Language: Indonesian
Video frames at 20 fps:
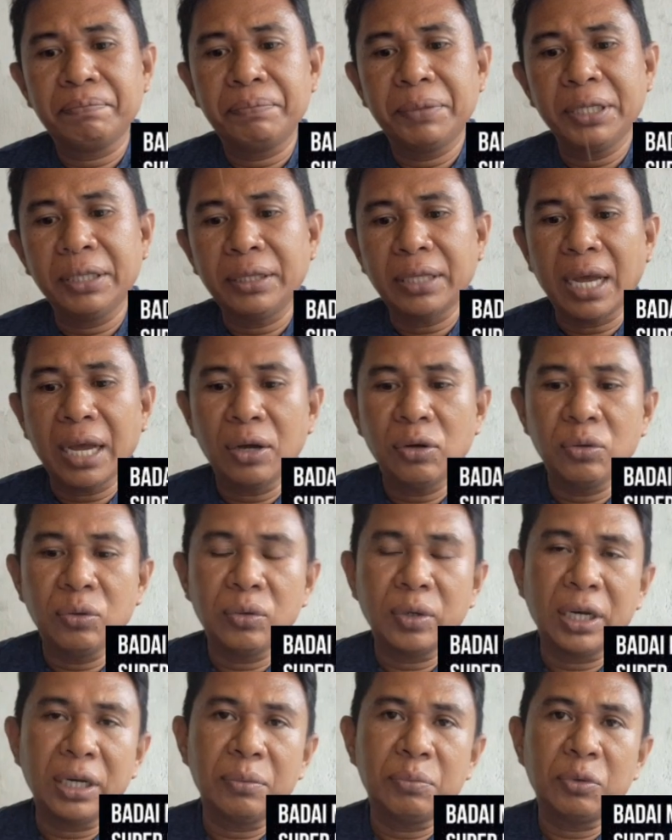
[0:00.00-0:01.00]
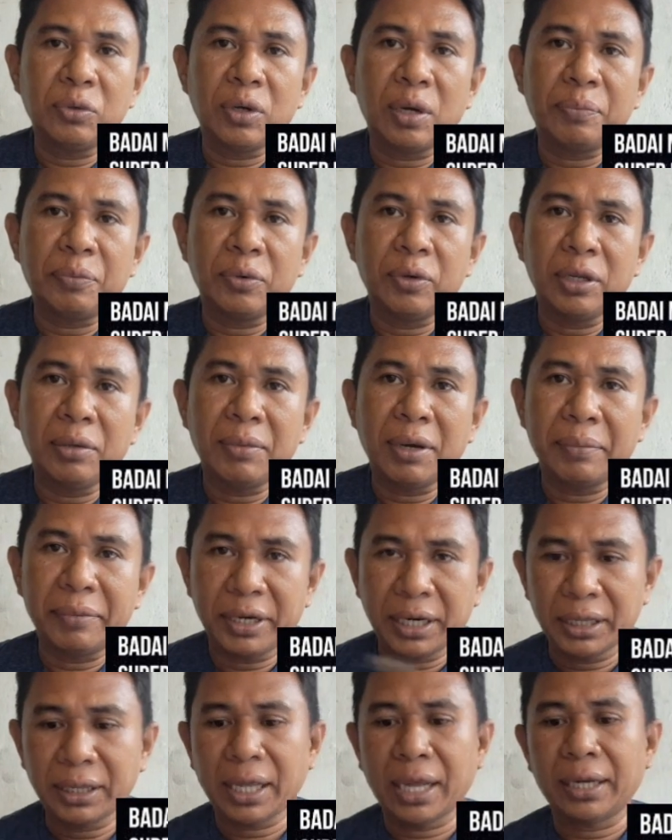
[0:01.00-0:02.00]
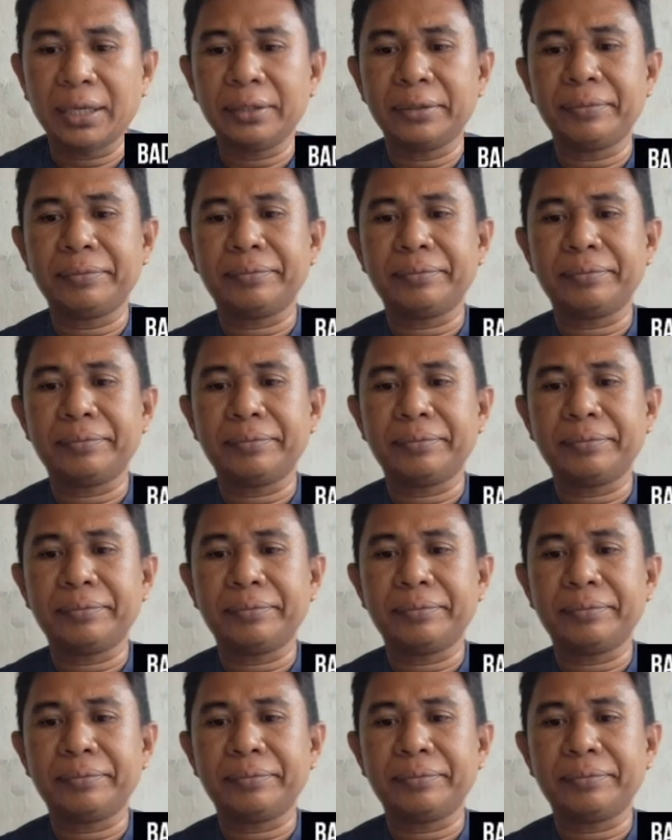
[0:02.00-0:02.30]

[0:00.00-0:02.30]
di tahun 2025 mendatang.